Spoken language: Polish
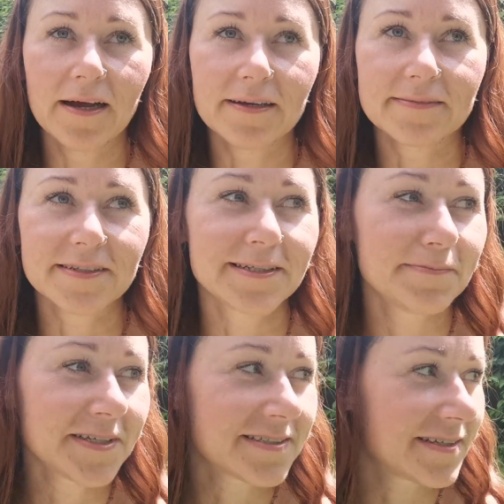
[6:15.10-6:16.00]
e, w
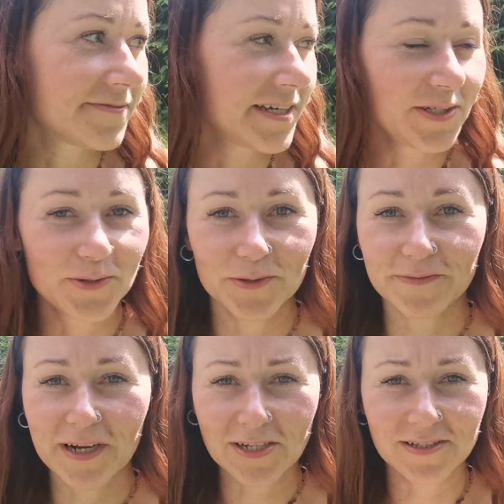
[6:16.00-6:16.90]
takim nastawieniu,
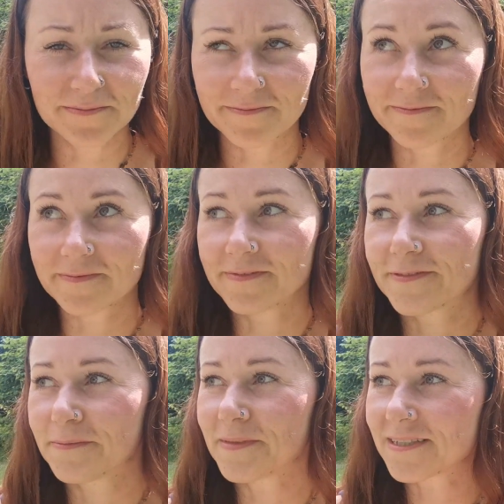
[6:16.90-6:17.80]
w każdym
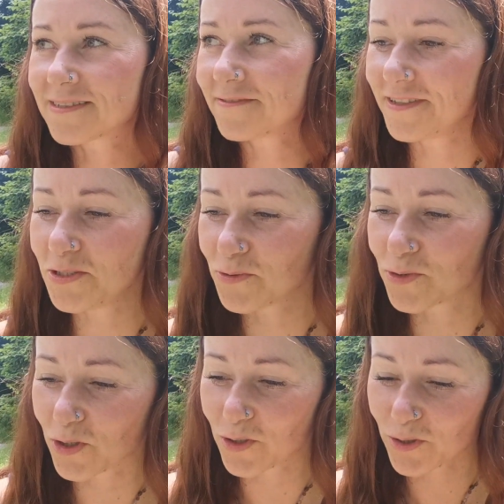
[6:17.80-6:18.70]
w tym nastawieniu
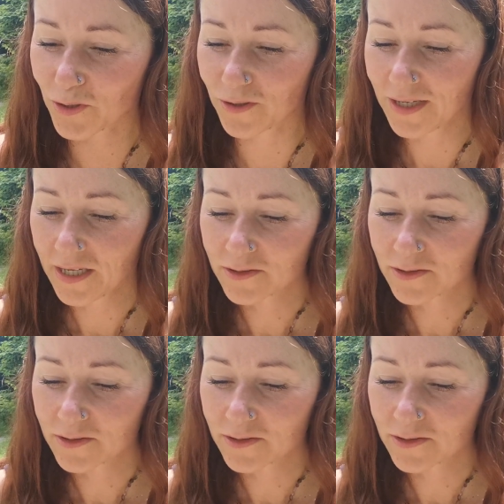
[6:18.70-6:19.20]
do,